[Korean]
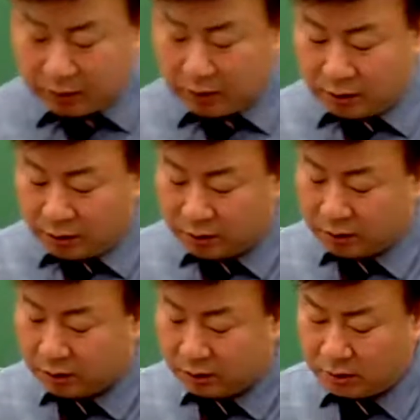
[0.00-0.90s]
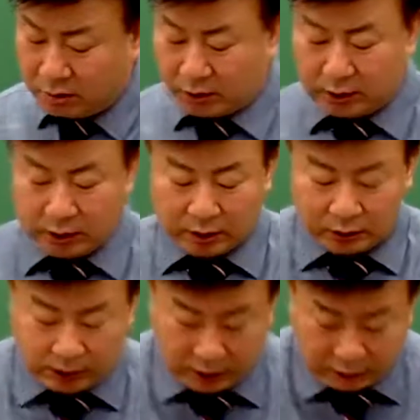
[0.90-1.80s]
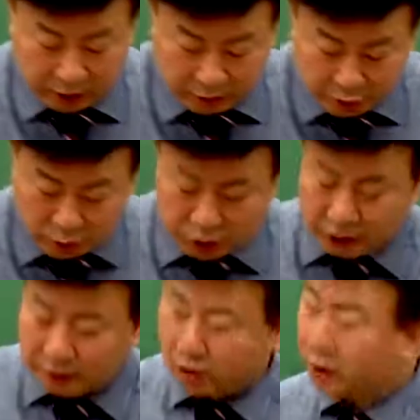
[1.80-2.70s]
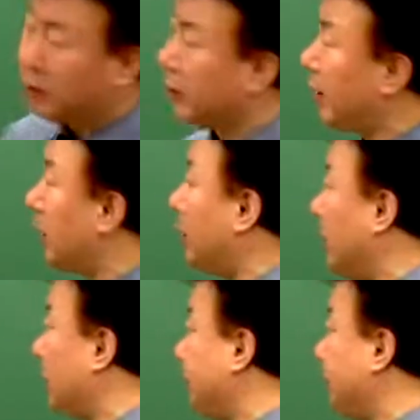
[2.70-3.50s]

응? 어? 예. 자, 그 다음에 여러분, 농지, 거기 별표 하나만.